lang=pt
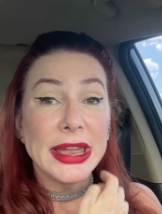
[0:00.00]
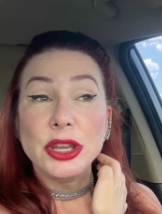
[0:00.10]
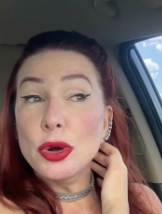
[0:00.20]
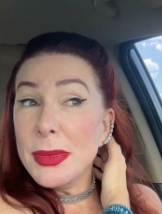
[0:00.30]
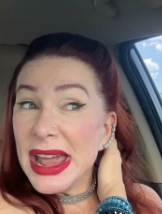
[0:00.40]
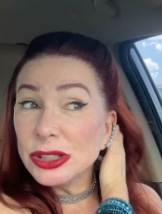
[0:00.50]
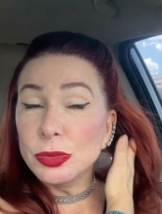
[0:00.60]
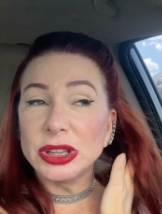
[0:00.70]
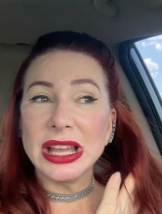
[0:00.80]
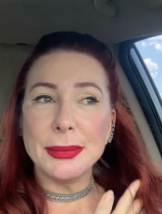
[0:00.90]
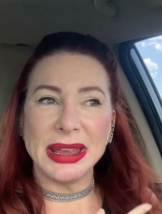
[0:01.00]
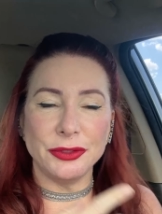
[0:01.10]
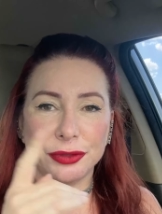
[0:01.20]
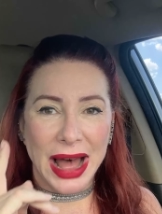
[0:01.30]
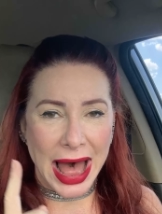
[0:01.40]
E o mesmo também
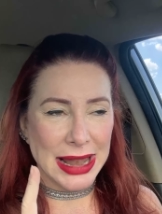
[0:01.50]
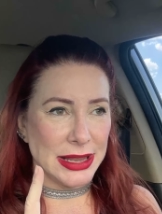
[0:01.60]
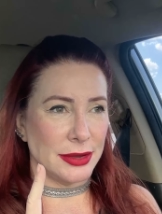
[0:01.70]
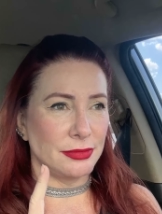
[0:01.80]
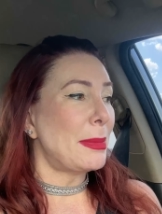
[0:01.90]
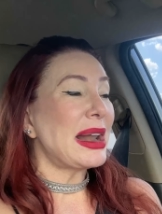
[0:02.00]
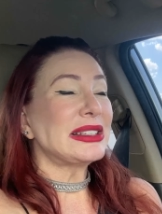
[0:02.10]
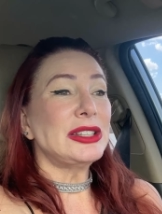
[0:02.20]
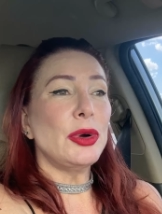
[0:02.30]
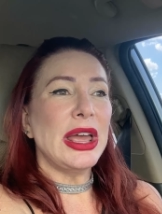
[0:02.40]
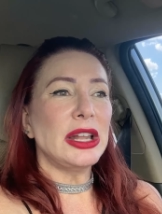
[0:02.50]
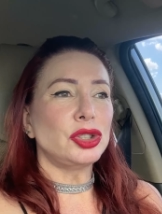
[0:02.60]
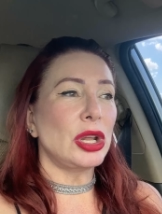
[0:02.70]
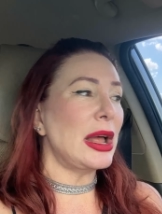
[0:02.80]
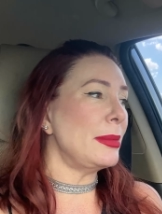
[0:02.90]
vale para seu
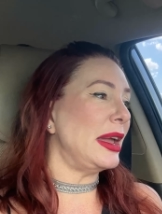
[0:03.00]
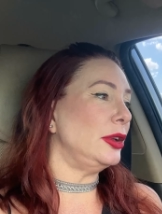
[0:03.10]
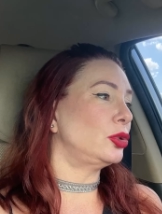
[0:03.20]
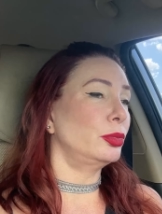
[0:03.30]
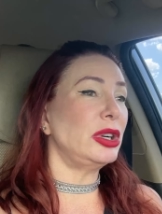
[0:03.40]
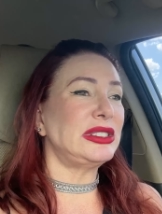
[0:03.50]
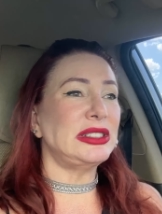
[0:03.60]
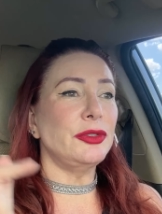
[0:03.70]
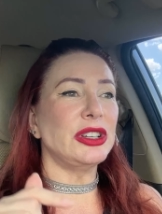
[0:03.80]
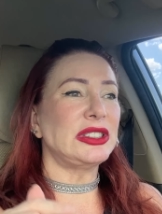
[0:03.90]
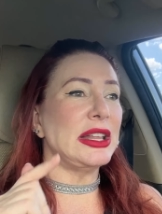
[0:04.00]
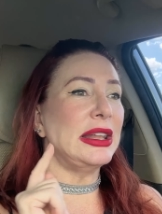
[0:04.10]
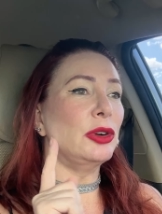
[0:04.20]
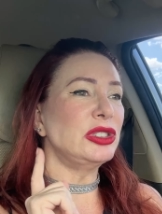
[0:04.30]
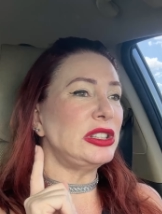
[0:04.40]
relacionamento, porque se você
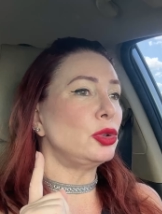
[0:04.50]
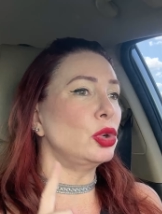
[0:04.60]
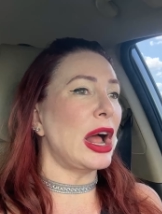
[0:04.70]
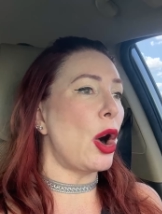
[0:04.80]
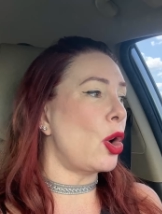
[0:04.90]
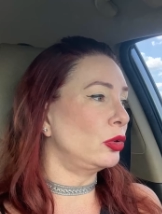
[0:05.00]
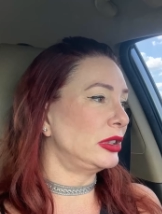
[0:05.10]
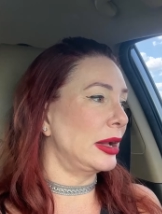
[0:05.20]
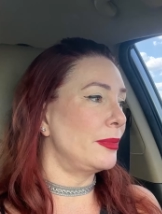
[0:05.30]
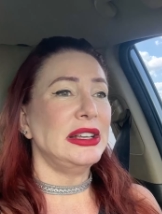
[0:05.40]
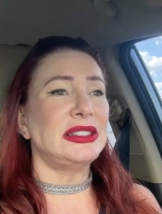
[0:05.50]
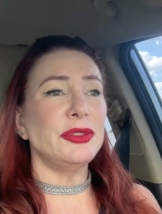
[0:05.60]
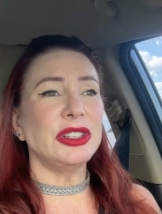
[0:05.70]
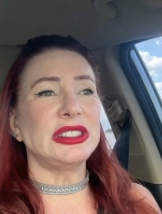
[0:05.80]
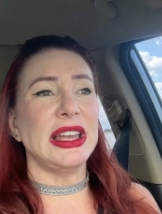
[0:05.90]
não segura a onda e
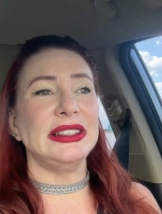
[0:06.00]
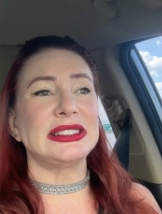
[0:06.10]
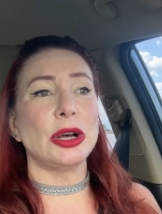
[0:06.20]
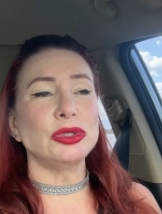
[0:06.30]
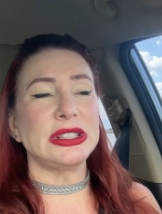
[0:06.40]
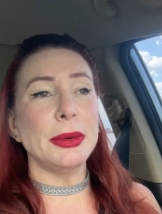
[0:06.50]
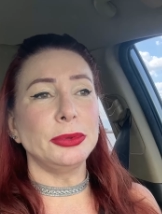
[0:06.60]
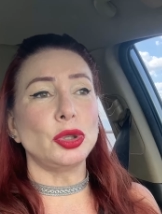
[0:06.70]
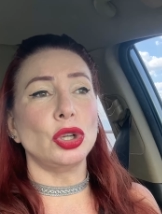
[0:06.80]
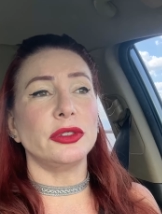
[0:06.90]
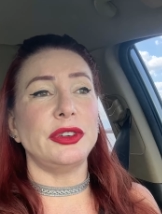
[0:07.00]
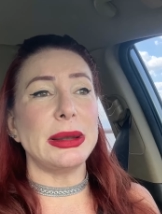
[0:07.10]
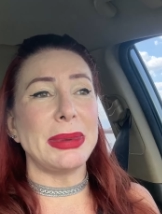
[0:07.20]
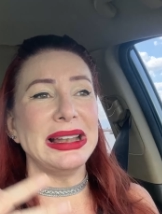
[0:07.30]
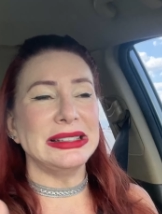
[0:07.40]
se você está o tempo todo
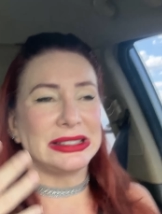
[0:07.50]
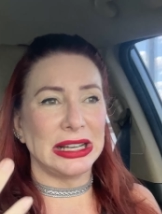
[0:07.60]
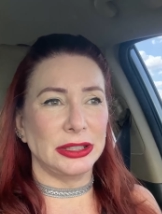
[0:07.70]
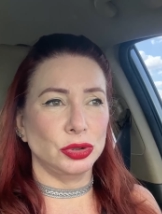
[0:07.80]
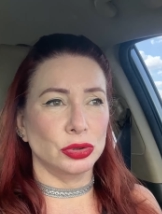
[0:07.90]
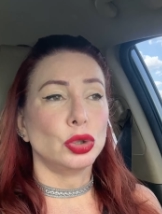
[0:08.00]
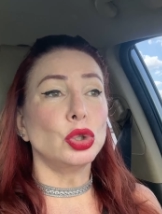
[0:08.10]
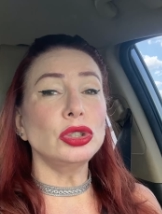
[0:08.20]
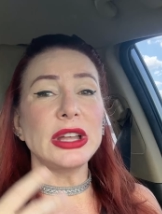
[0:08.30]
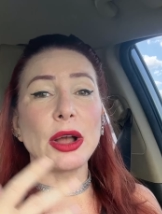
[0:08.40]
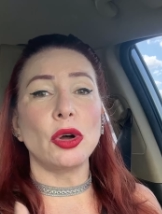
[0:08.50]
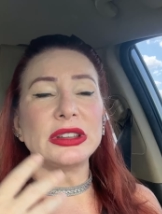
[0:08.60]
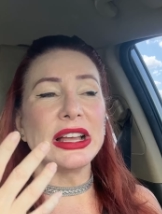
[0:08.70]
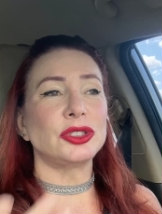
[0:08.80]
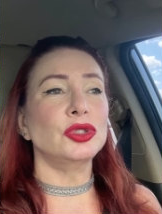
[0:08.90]
verbalizando tudo que
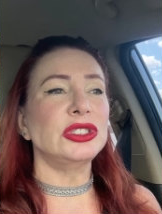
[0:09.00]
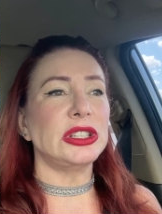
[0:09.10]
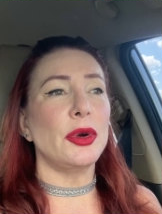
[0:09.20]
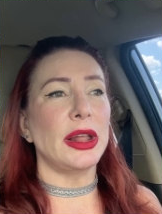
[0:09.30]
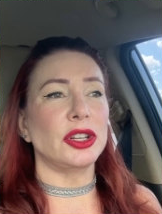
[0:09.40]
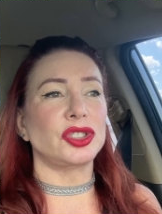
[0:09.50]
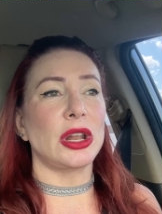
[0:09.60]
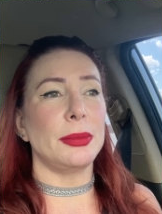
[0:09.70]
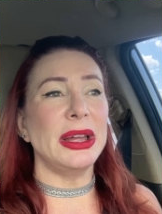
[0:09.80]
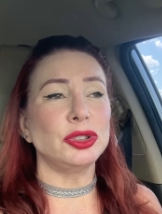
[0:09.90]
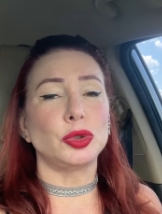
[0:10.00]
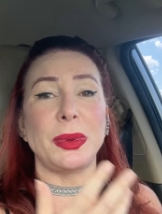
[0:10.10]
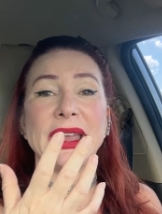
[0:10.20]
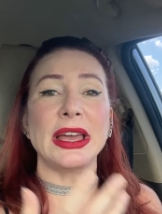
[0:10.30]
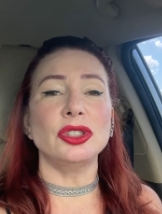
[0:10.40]
acontece no seu relacionamento, os
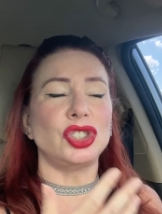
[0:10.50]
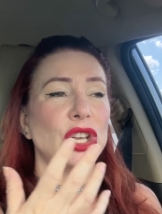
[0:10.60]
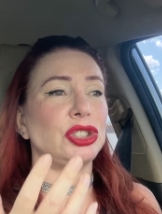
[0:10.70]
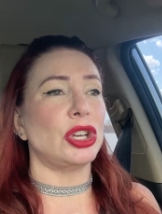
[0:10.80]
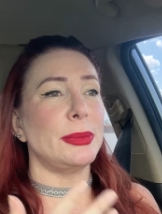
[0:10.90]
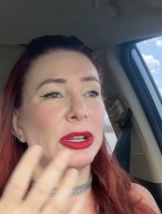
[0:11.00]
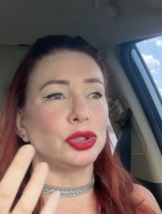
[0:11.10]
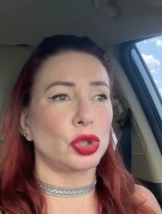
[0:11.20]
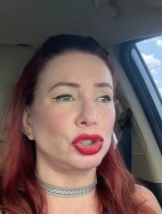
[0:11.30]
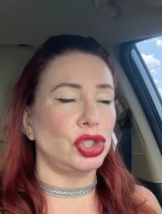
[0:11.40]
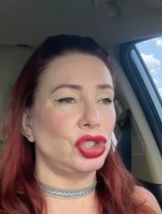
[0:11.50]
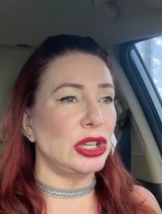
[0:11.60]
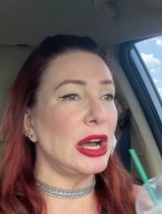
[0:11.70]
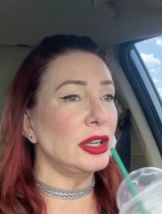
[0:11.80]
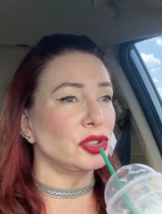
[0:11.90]
pequenos chateamentos
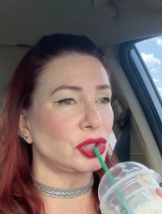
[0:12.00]
cotidianos,